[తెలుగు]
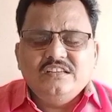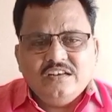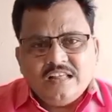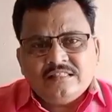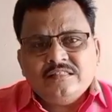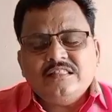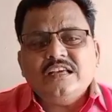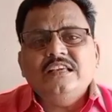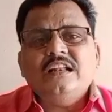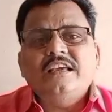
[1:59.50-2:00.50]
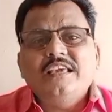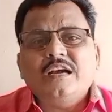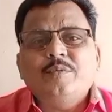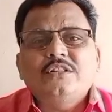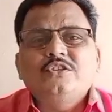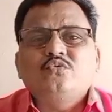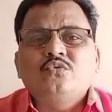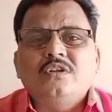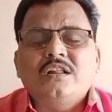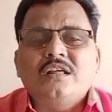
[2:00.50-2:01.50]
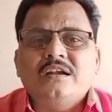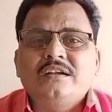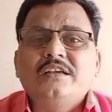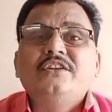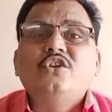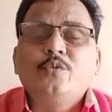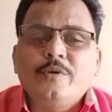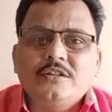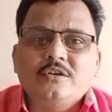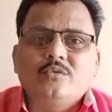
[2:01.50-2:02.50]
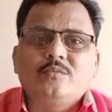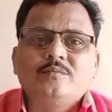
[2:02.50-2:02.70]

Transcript: వీళ్ళంతా ఇలా ఎగబడి తీసుకుంటున్నారంటే నిరుపేదలు